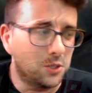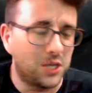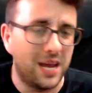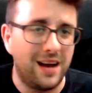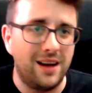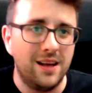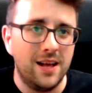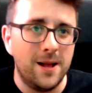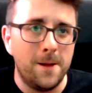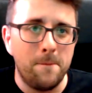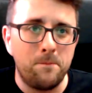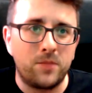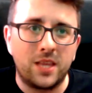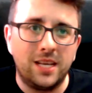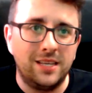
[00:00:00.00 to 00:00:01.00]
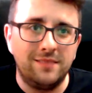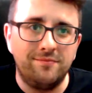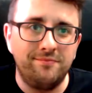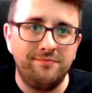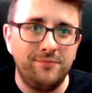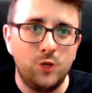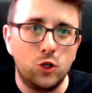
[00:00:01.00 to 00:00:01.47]
mismo. O sea,
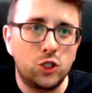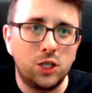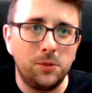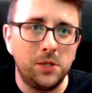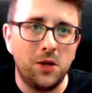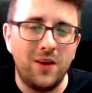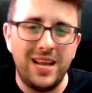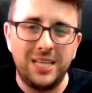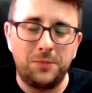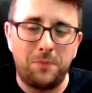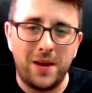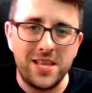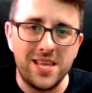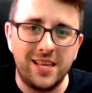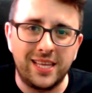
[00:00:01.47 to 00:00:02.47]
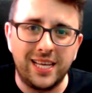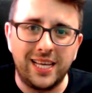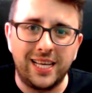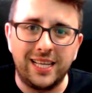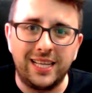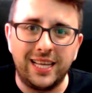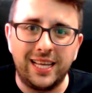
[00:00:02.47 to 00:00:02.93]
no se vio a la España
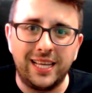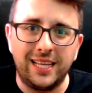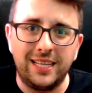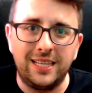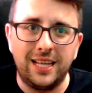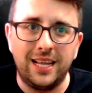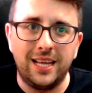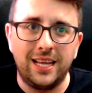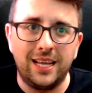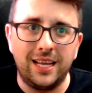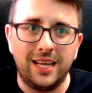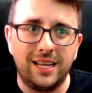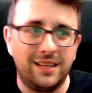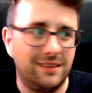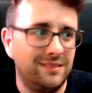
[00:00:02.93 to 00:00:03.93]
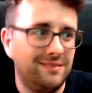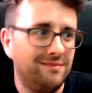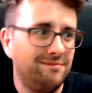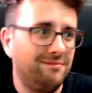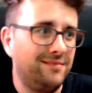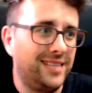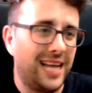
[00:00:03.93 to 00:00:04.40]
de,
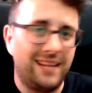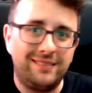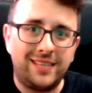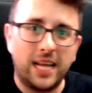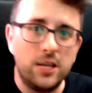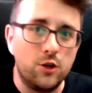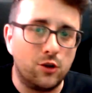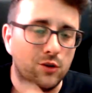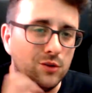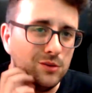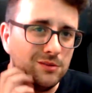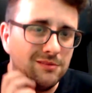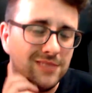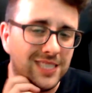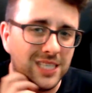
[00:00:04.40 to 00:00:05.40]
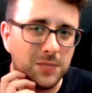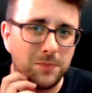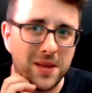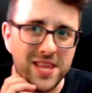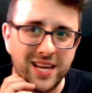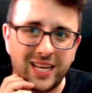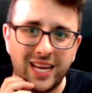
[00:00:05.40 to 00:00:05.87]
de, antaño, ¿no?
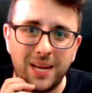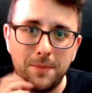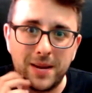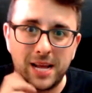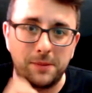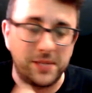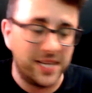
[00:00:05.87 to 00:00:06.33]
Esa España que